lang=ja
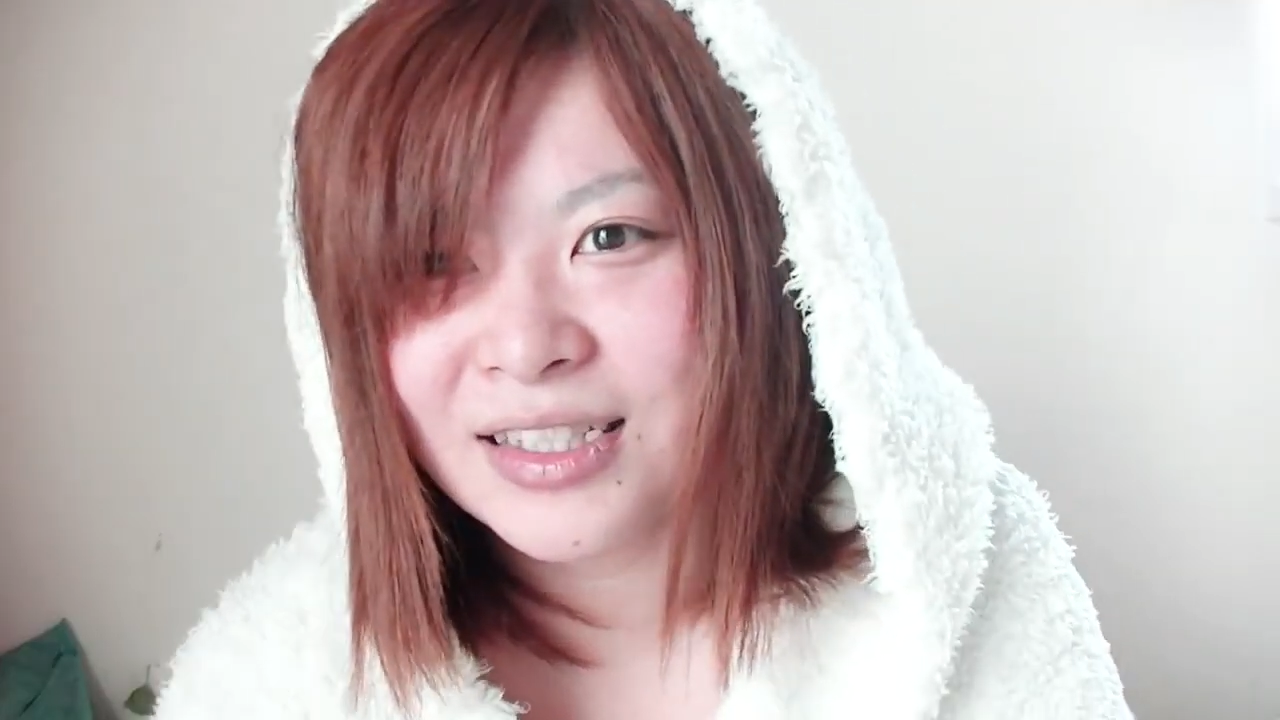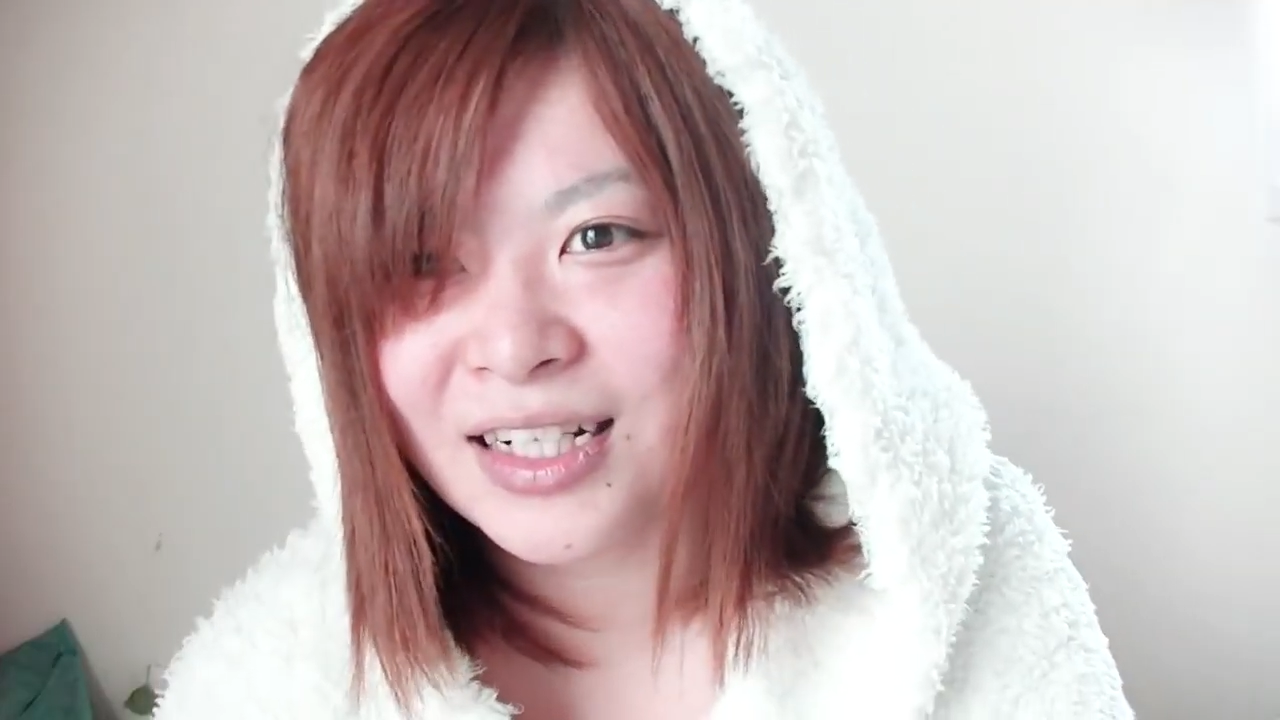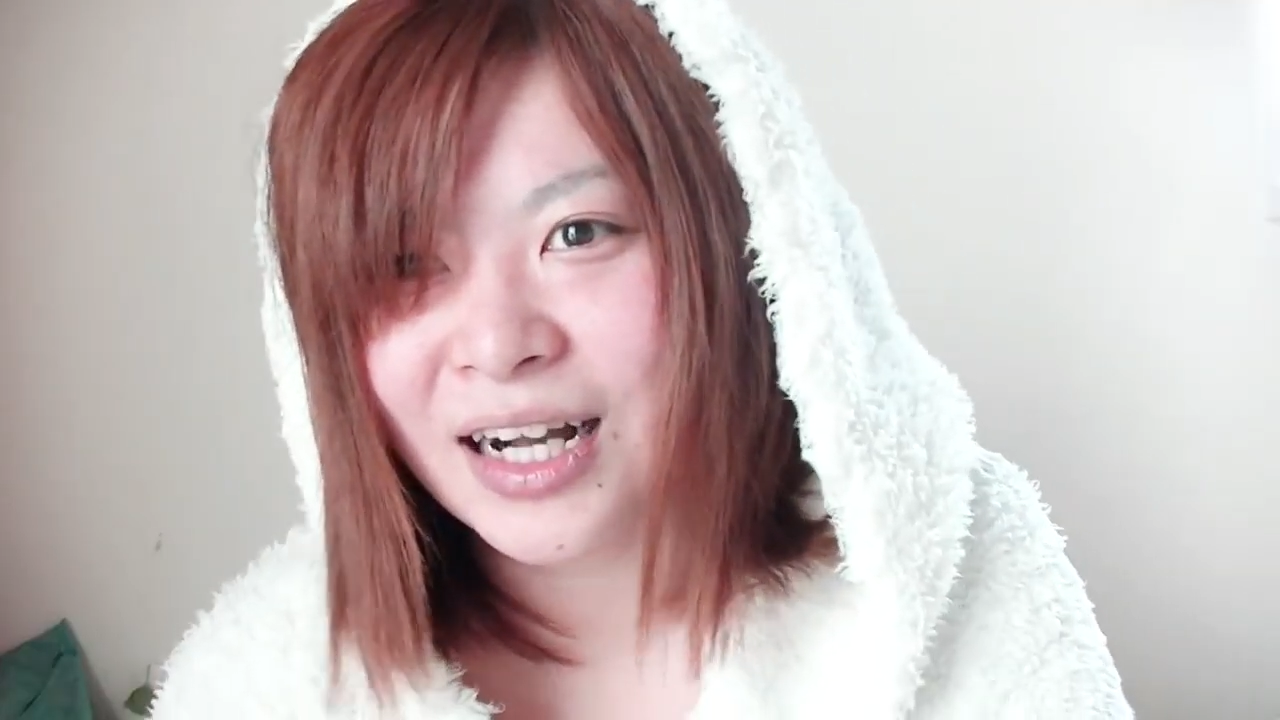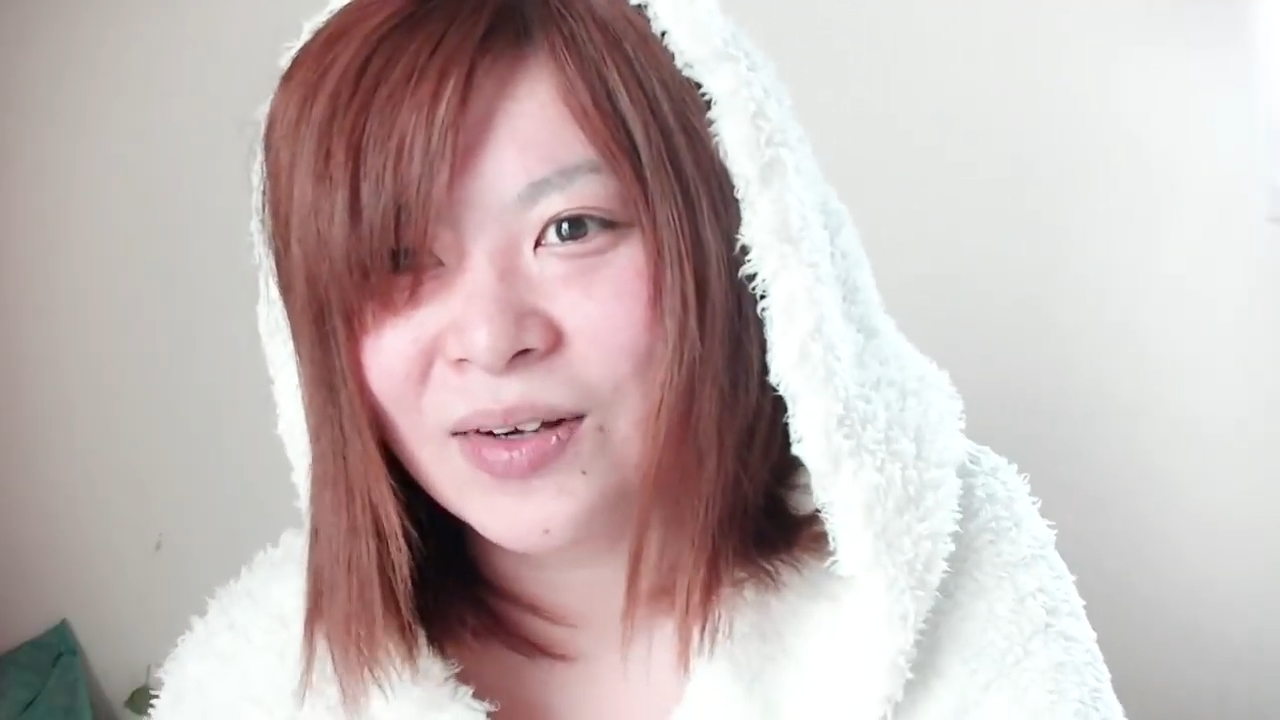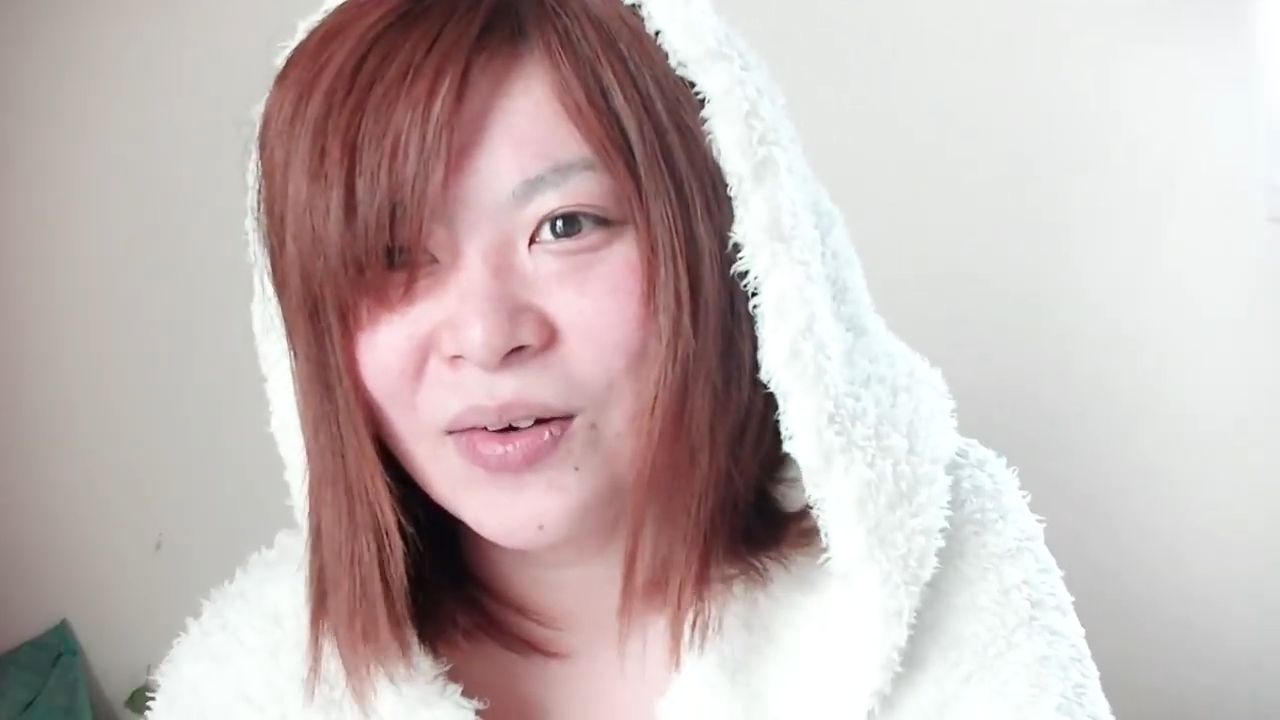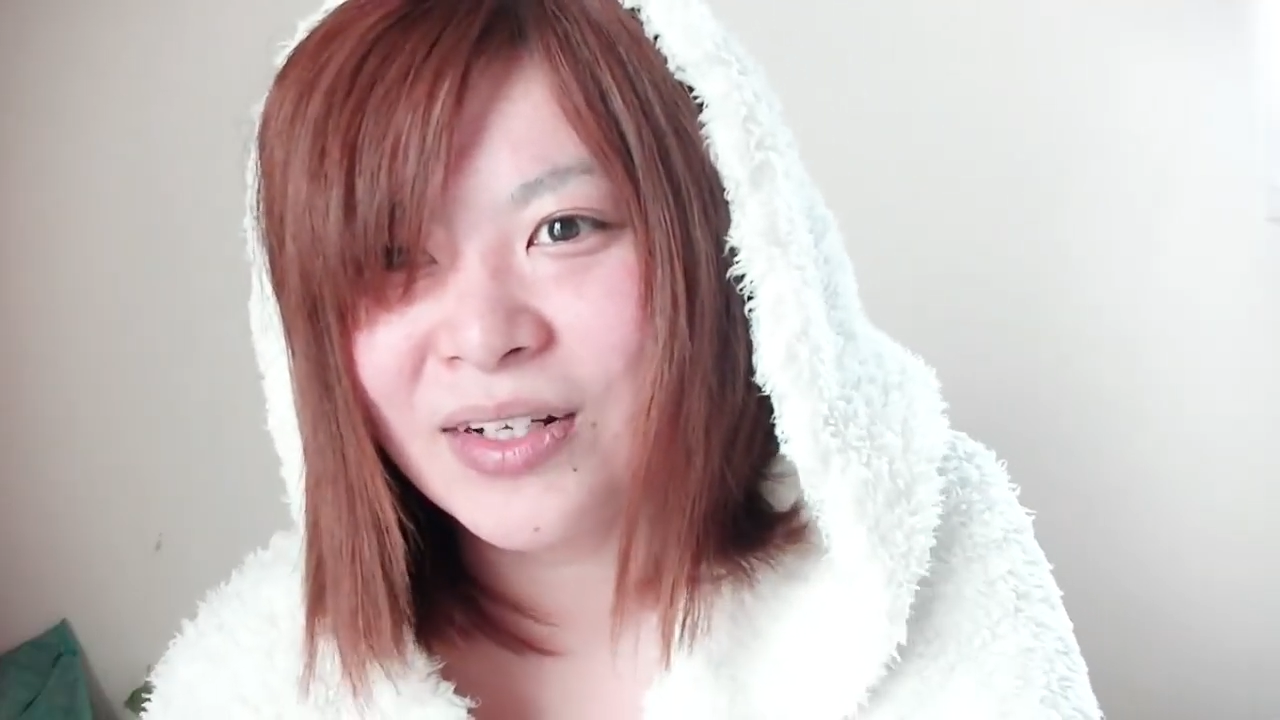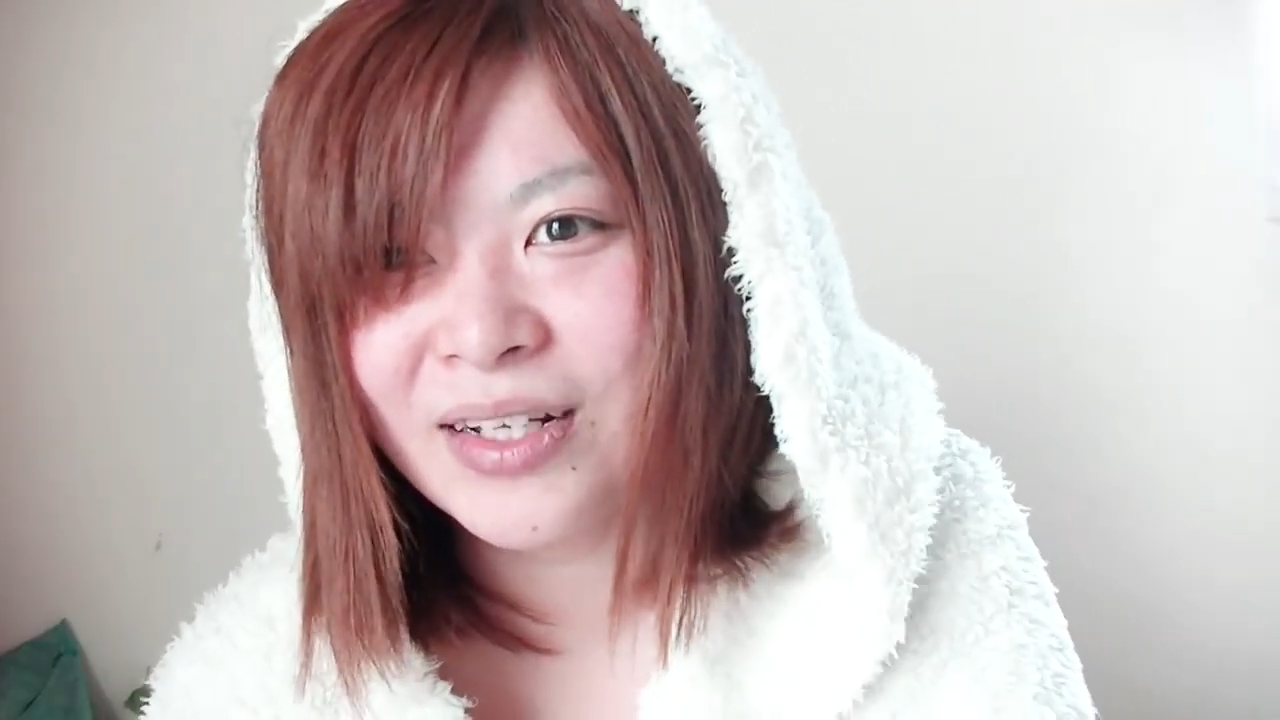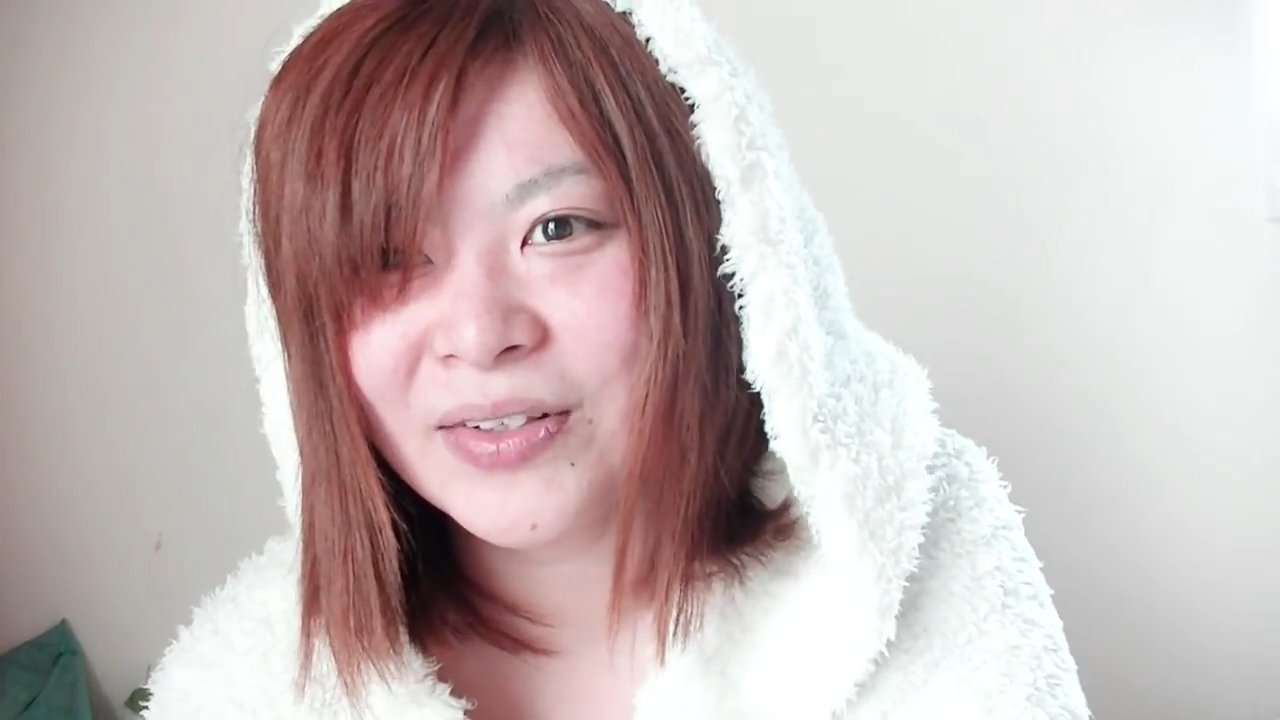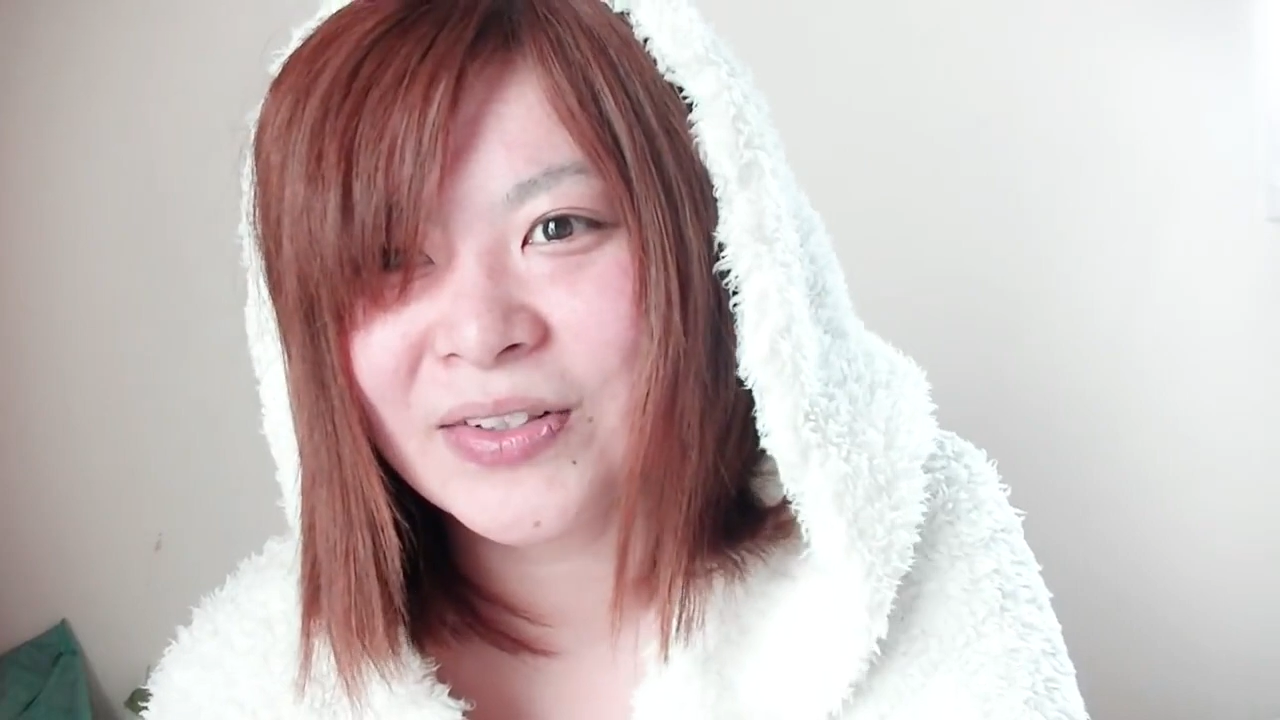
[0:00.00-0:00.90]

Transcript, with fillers: じゃあ学校での